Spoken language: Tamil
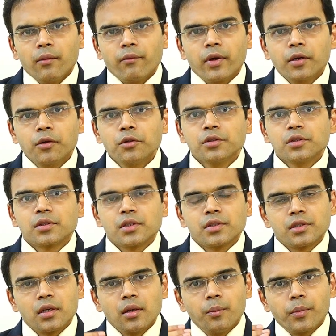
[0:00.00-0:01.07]
வெரிகோசில்
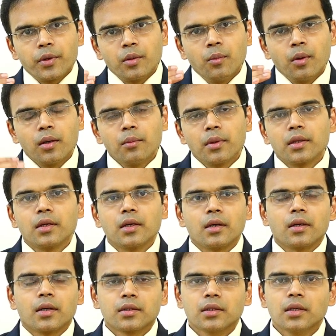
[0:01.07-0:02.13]
சர்ஜரியில் பெரும்பாலும் அந்த
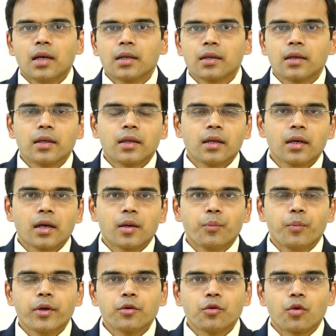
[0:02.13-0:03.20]
ரத்த நாளங்களை எல்லாம்
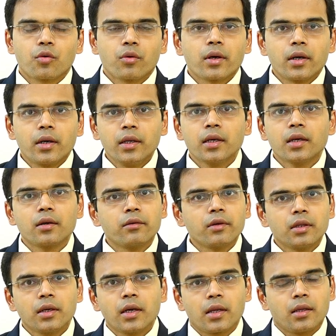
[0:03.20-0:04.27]
கட் பண்ணி விட்ருவாங்க
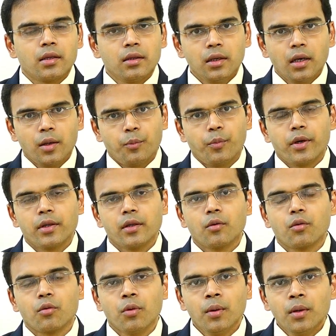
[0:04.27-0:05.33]
நீக்குவது கிடையாது கட் பண்ணி தான்
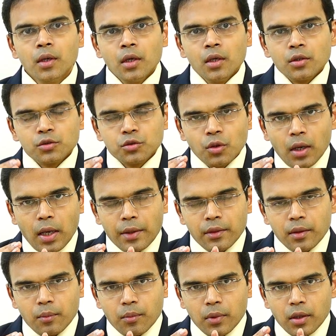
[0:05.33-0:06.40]
விடுவோம் ஸோ அந்த